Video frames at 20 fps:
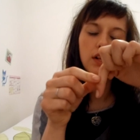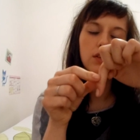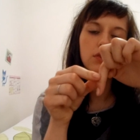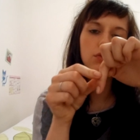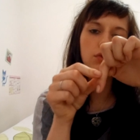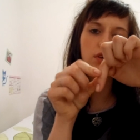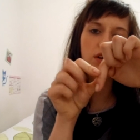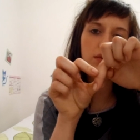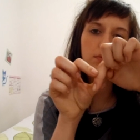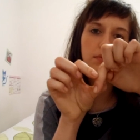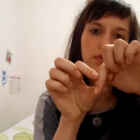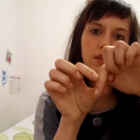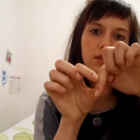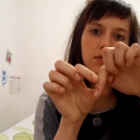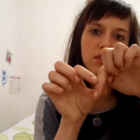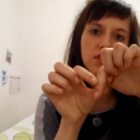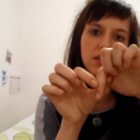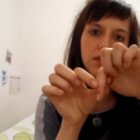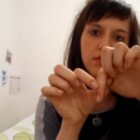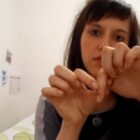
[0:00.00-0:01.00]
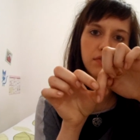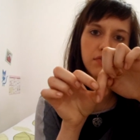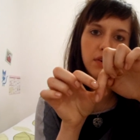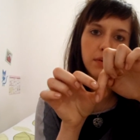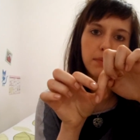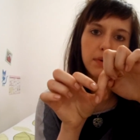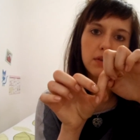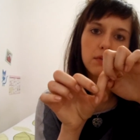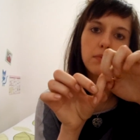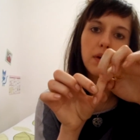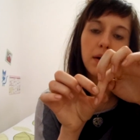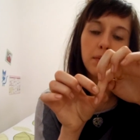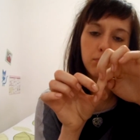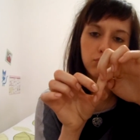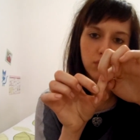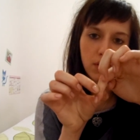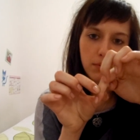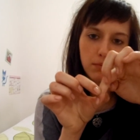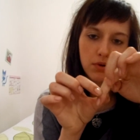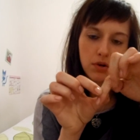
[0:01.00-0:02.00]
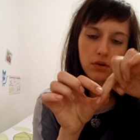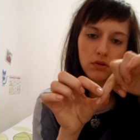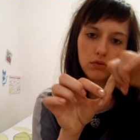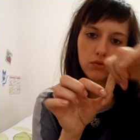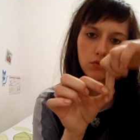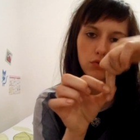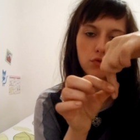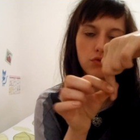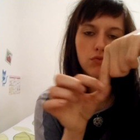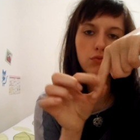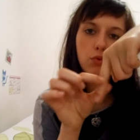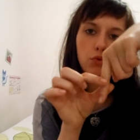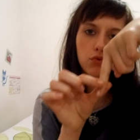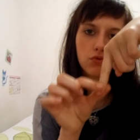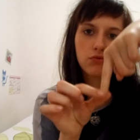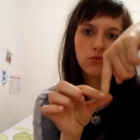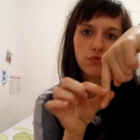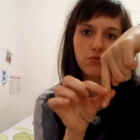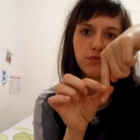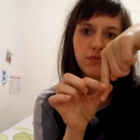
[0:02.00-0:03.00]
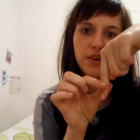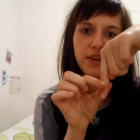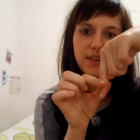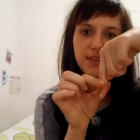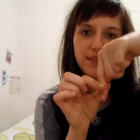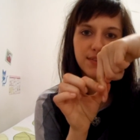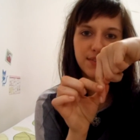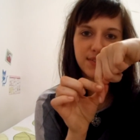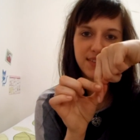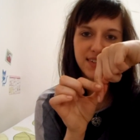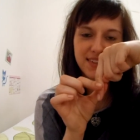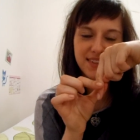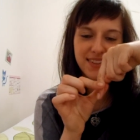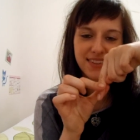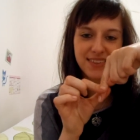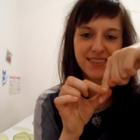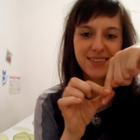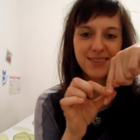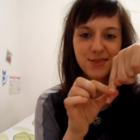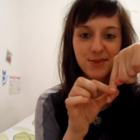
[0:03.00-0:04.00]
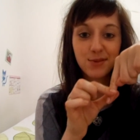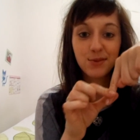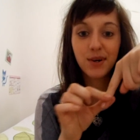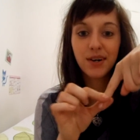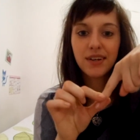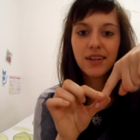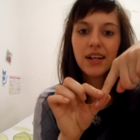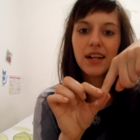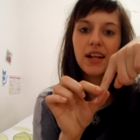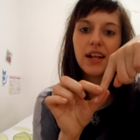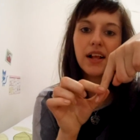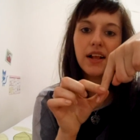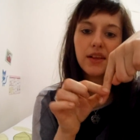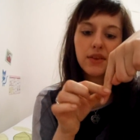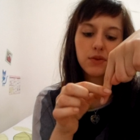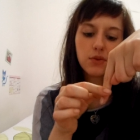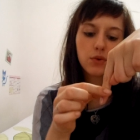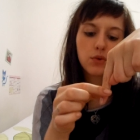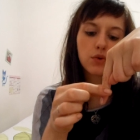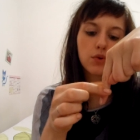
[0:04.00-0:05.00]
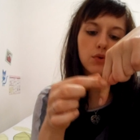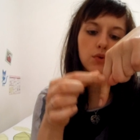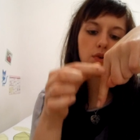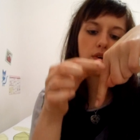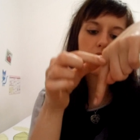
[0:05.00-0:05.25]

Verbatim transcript: donc ça va faire par exemple un point blanc, donc euh, bon, je vous fais la technique du doigt. Donc euh,